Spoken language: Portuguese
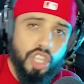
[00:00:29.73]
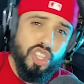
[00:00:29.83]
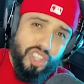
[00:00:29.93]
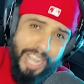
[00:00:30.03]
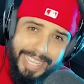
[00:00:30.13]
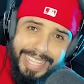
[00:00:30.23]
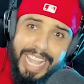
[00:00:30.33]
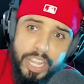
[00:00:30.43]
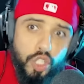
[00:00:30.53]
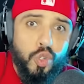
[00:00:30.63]
Já
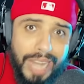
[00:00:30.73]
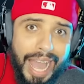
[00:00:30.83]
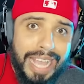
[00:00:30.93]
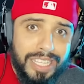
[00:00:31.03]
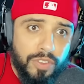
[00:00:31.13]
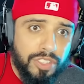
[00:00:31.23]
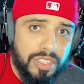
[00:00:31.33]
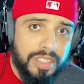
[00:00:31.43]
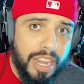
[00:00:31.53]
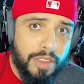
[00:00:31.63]
deixa o like se vocês
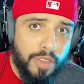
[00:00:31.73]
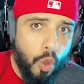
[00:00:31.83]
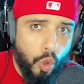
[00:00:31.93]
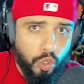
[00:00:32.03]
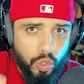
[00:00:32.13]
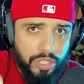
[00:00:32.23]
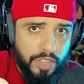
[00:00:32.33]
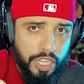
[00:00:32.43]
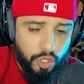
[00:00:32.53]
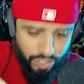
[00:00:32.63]
quiserem ver outros
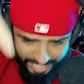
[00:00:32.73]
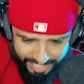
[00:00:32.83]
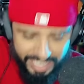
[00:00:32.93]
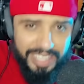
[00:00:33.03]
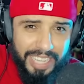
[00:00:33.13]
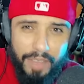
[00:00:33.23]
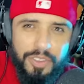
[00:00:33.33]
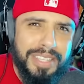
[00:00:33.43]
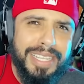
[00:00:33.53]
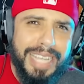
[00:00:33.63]
vídeos e se inscreve
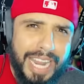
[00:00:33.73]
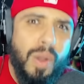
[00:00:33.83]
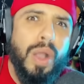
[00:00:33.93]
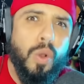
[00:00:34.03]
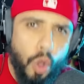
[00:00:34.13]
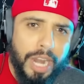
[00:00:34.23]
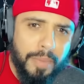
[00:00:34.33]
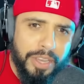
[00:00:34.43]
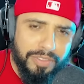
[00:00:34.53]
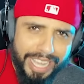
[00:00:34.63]
nesse canal agora,
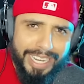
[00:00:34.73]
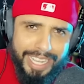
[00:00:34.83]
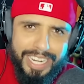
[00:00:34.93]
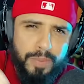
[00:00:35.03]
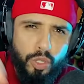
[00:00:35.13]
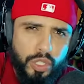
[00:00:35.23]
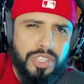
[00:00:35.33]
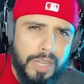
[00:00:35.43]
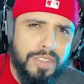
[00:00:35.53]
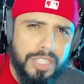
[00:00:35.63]
mano. Vai, clica nesse botão e
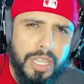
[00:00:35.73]
inscreva-se aqui